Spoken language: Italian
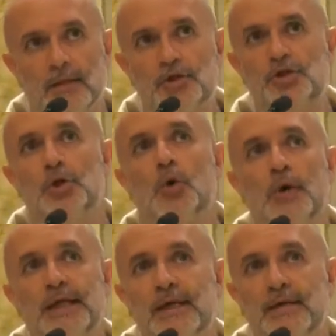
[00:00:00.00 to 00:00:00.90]

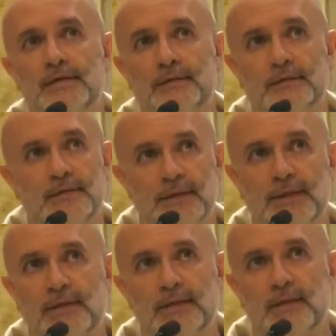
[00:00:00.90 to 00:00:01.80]
gioia
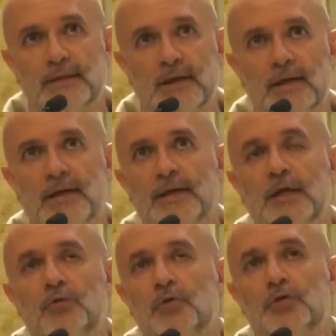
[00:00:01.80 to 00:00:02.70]
anche
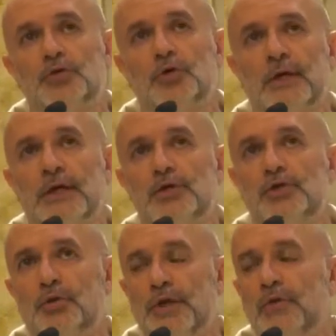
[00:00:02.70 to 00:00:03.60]
da tutto ciò che
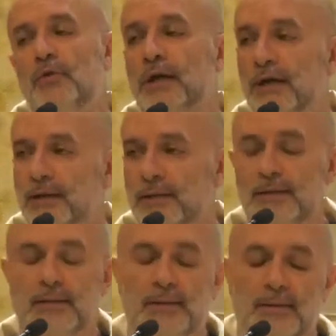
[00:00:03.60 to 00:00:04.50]
gioia non ha,
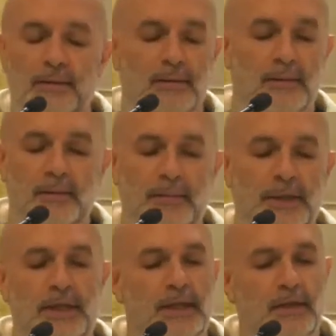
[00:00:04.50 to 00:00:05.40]

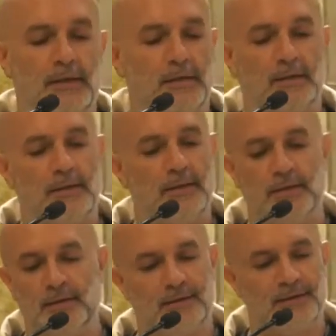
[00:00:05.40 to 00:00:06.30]
perché eh,
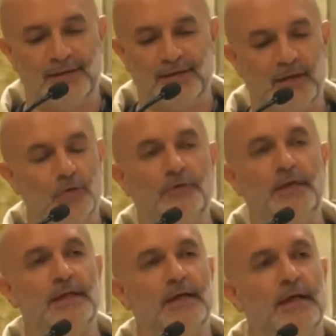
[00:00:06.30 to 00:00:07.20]
la tua
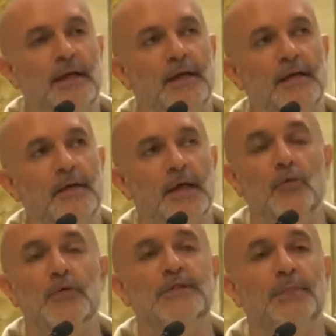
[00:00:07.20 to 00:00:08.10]
vita è, è
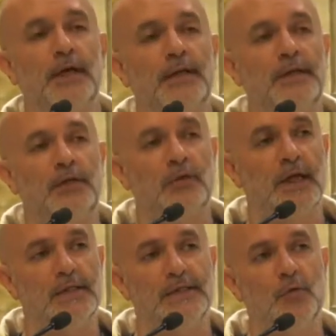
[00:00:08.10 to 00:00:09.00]
uno spartito
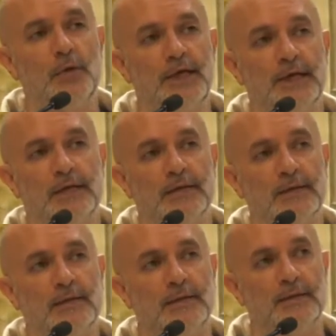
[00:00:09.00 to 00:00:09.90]
da eseguire.